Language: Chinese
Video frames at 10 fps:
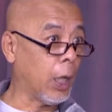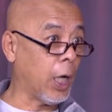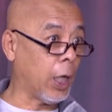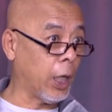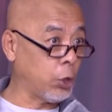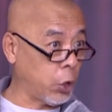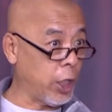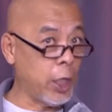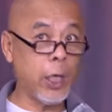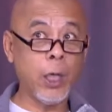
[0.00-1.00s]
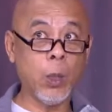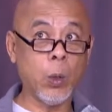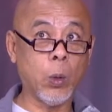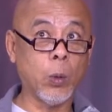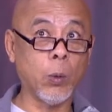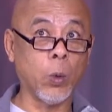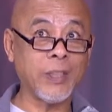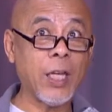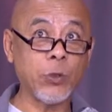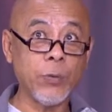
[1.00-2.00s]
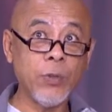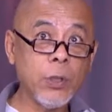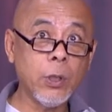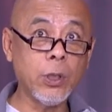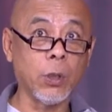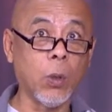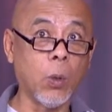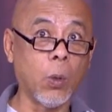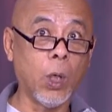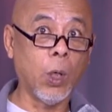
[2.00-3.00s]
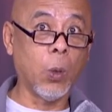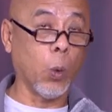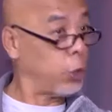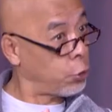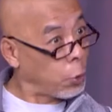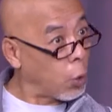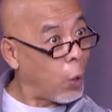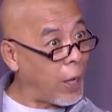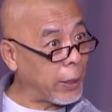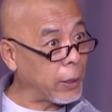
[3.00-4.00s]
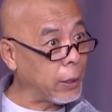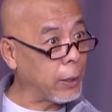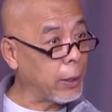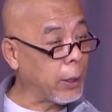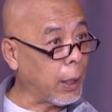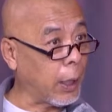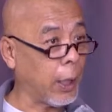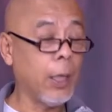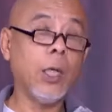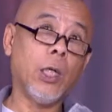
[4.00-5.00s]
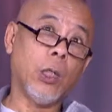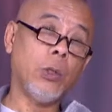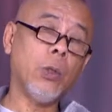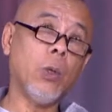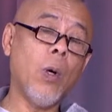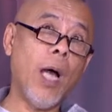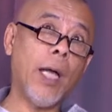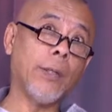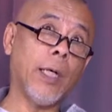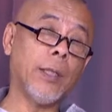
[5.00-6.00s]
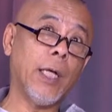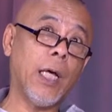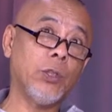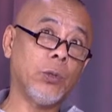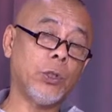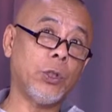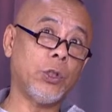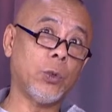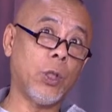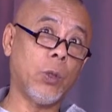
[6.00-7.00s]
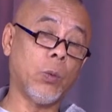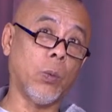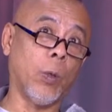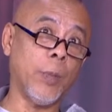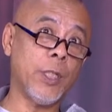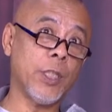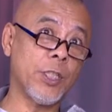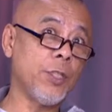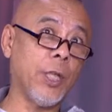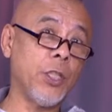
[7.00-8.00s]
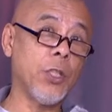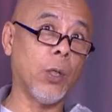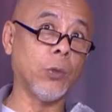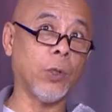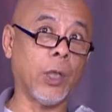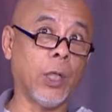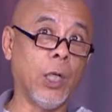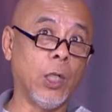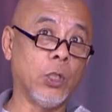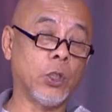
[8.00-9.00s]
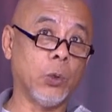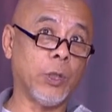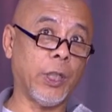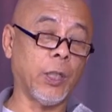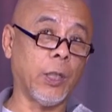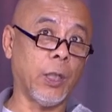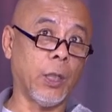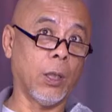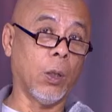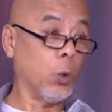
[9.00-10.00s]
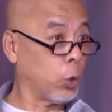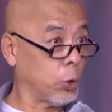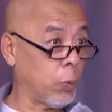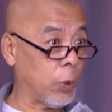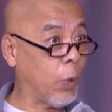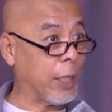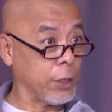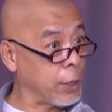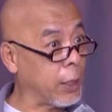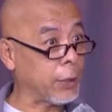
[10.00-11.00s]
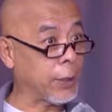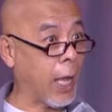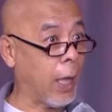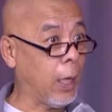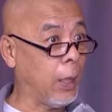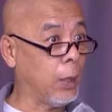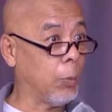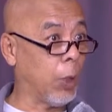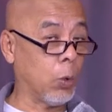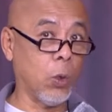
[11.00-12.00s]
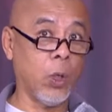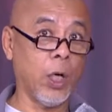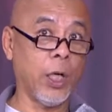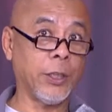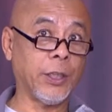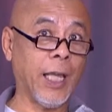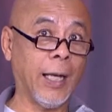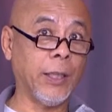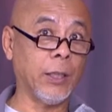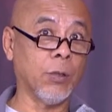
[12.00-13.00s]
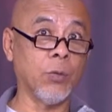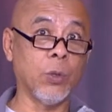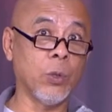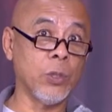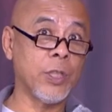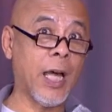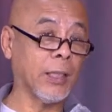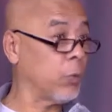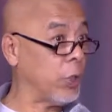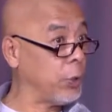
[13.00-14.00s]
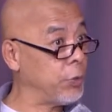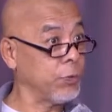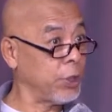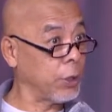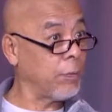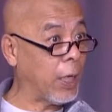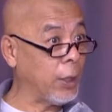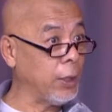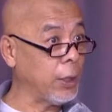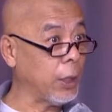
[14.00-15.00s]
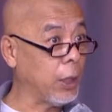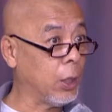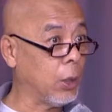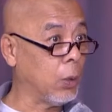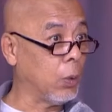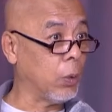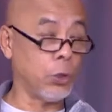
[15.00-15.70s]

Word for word: 呃，学我大学分科以后，我是学国画的啊啊，学国画呢，那就是说我们那个四年教育呢，受这个欧洲的文化影响很大。包括意大利的佛罗伦萨，它文艺复兴的发源地。嗯，我